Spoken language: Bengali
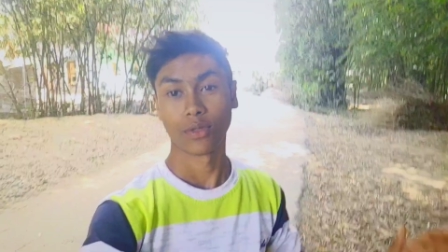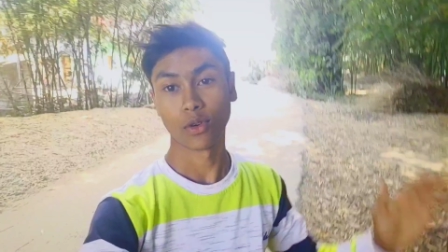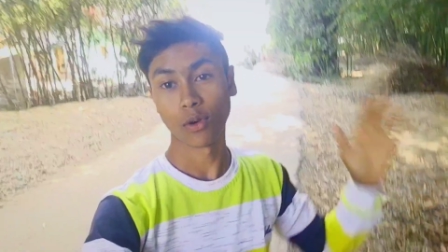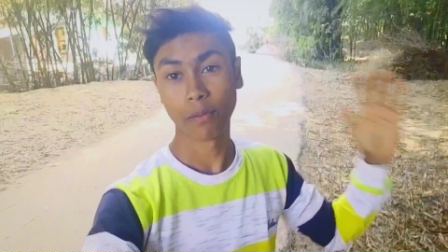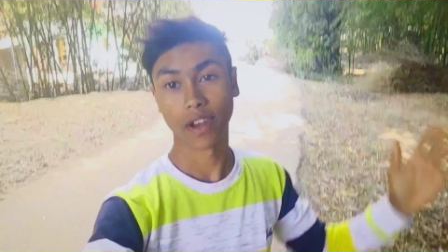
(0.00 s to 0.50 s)
তো
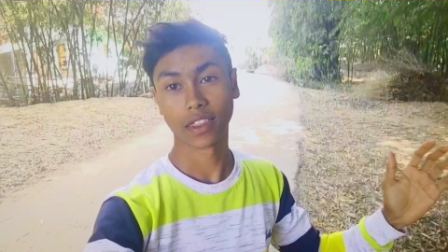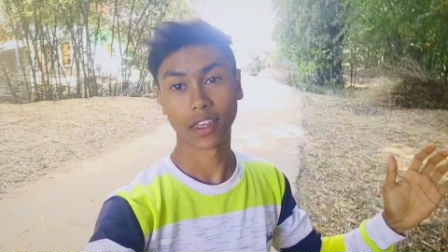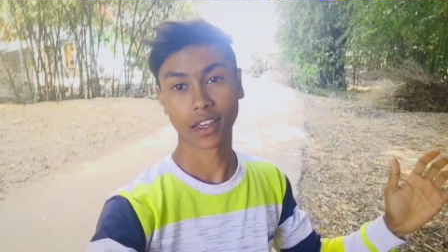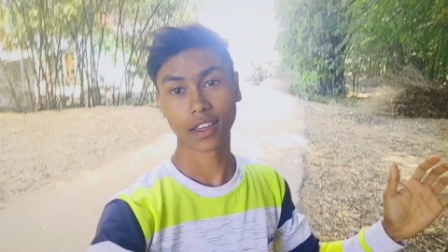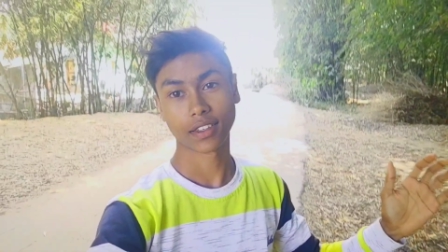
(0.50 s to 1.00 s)
বিলের
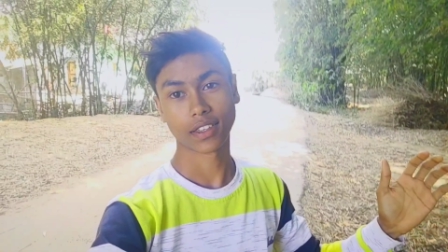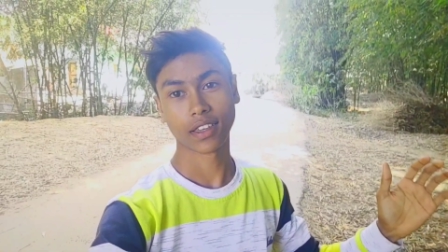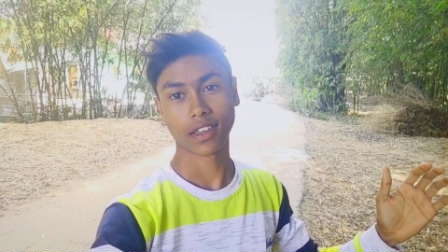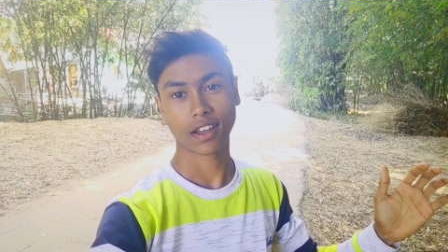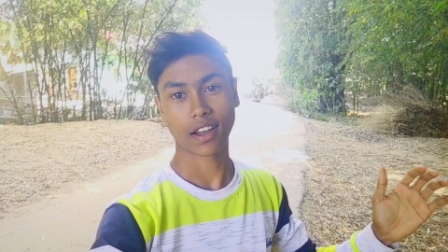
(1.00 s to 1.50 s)
থেকে এসে
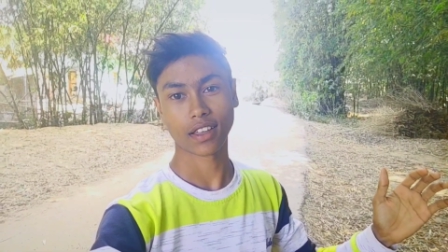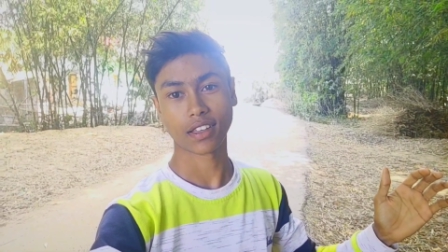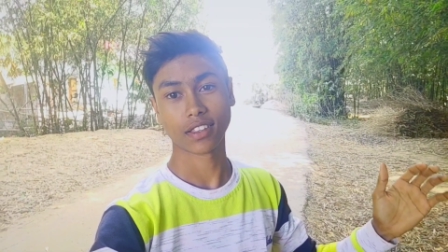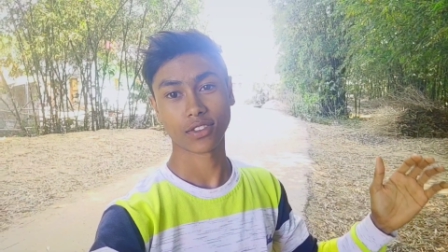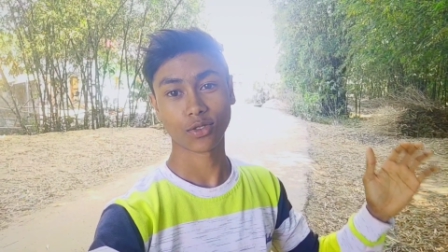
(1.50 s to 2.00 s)

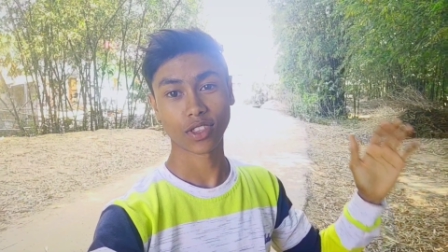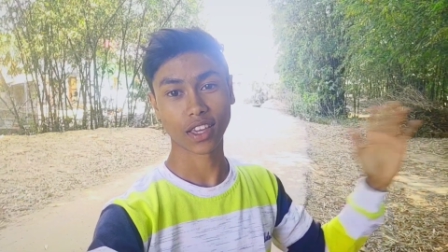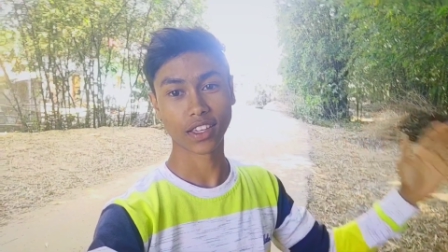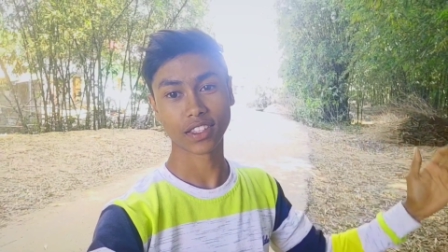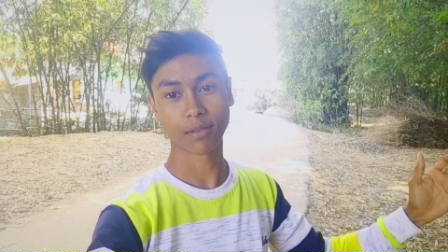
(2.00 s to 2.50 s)
আজও
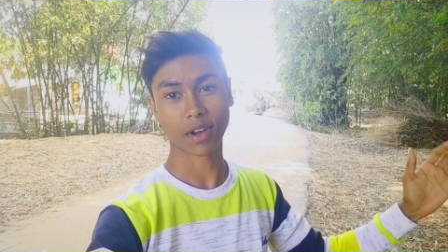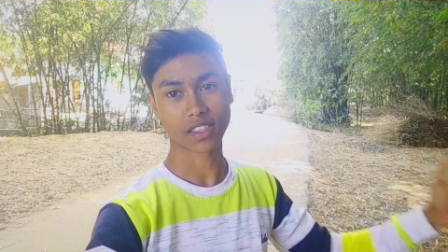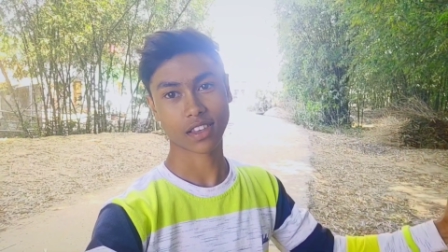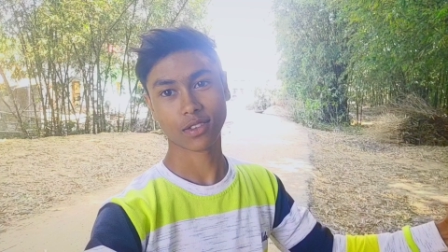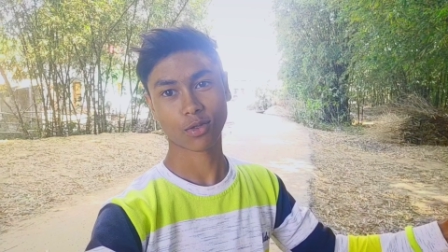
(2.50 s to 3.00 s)
দেখি যে
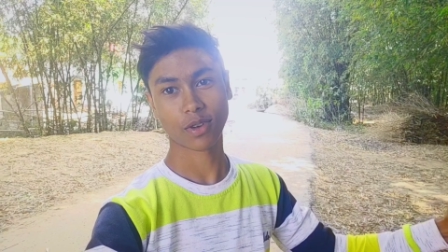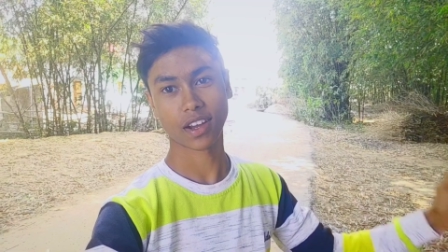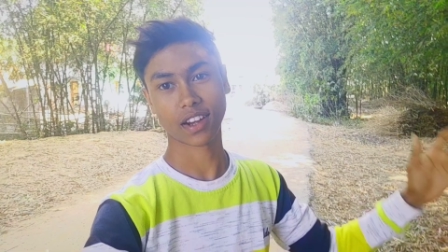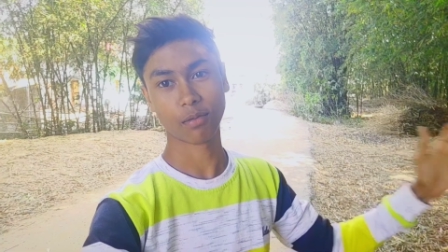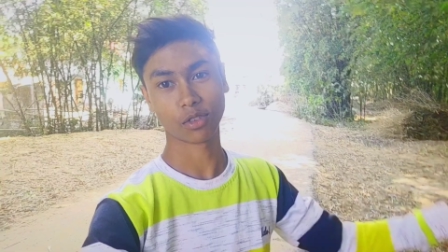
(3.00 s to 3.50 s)
মাচায় সবাই
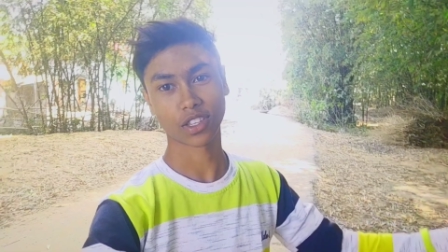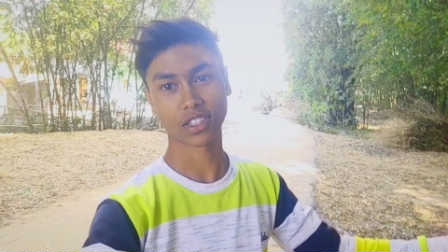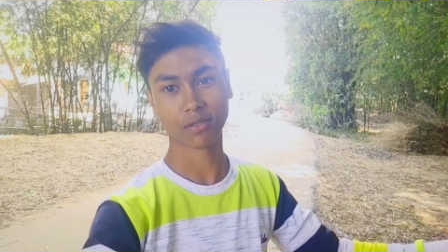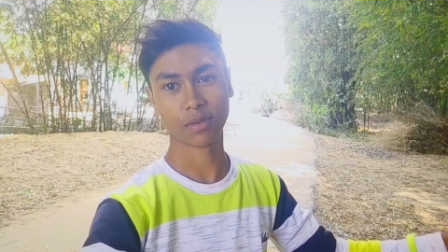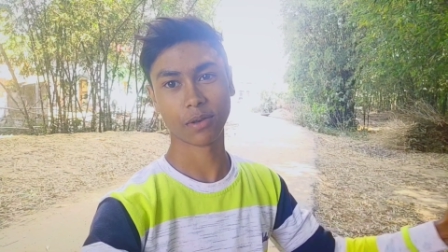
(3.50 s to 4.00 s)
এখানে বসে
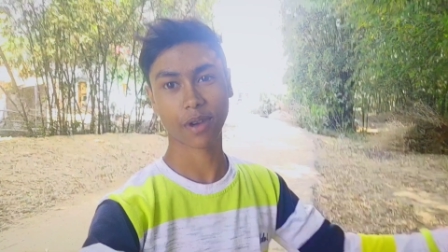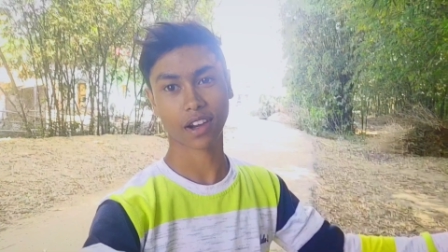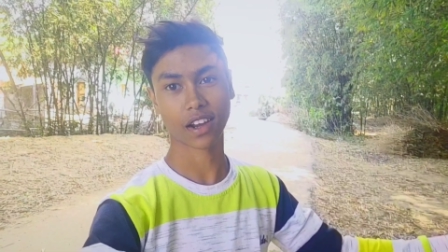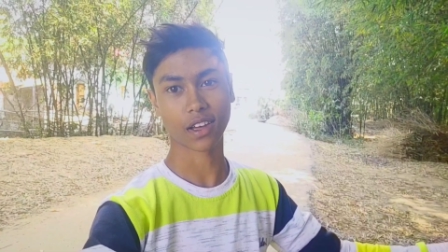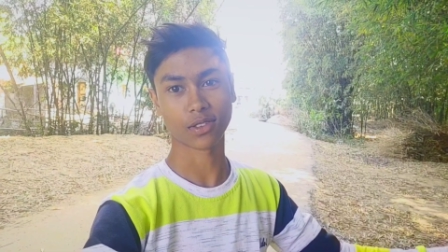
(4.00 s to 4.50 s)
আছে ফ্রি ফায়ার
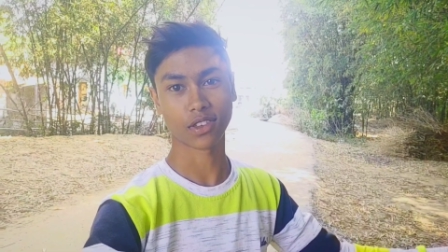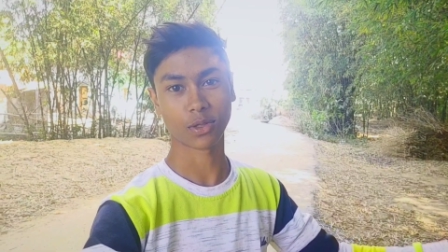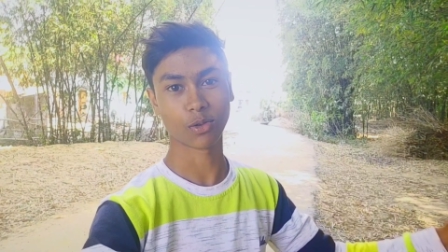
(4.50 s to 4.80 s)
খেলা আছে